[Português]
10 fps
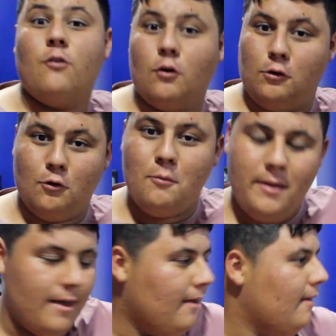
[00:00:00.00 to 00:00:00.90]

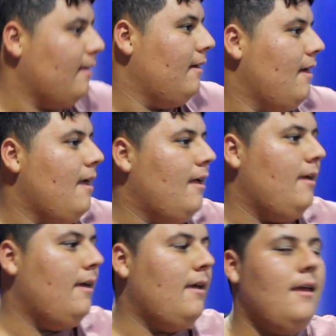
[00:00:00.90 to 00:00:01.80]
volume.
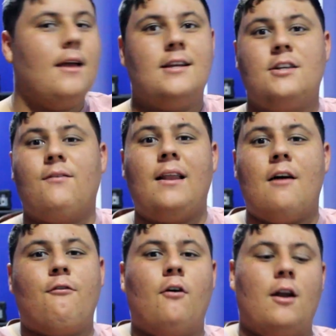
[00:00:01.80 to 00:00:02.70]
E a gente vai
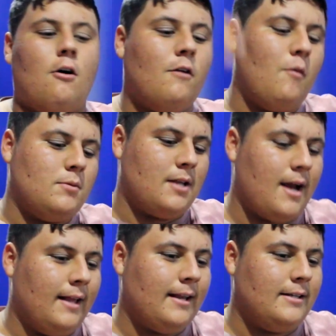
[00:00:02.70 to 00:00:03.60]
lá fora, agora eu vou mostrar a
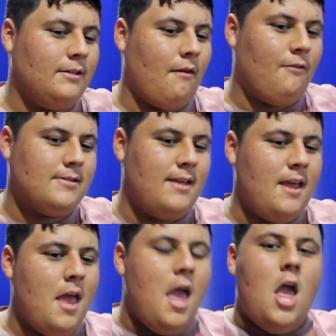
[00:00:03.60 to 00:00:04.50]
carta que a gente vai
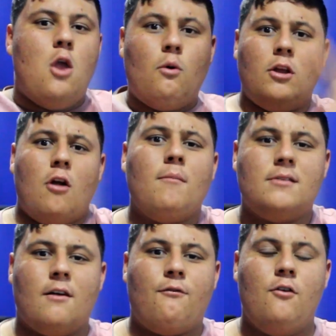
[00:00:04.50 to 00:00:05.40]
fazer. E o Gnome
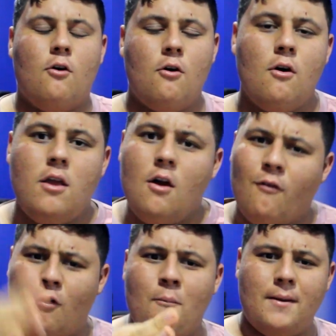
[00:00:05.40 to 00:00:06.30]
desafiou e eu
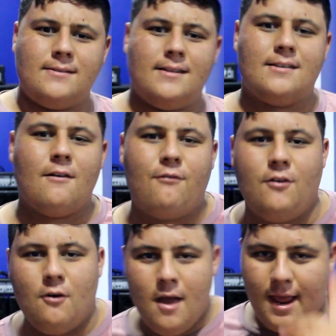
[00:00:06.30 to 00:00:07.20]
vou cumprir esse
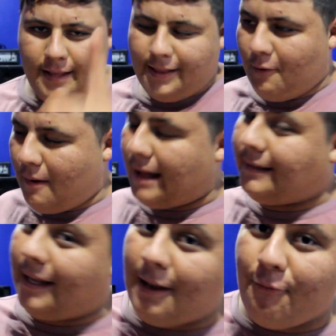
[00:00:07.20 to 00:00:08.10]
desafio. Então,
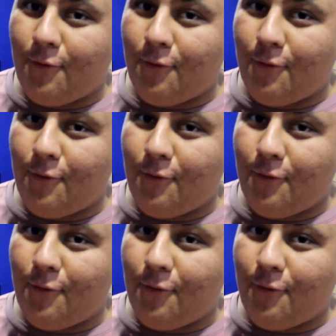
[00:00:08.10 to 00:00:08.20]
até lá